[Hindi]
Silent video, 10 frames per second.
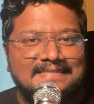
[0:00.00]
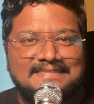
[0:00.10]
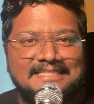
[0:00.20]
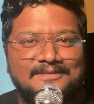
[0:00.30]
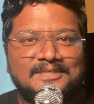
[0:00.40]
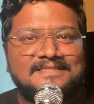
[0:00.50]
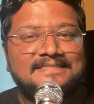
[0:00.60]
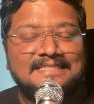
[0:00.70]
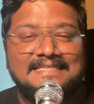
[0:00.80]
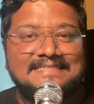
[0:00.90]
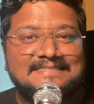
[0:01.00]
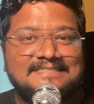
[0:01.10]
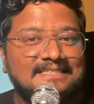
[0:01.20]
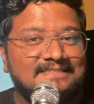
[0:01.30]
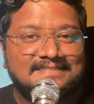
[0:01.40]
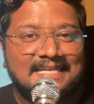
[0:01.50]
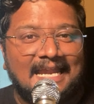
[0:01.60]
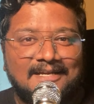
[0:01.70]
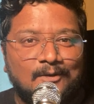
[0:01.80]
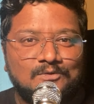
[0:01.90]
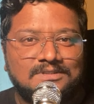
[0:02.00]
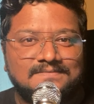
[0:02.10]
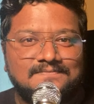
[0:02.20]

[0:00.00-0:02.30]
एक सीन में शी इज जस्ट स्टैंड आउट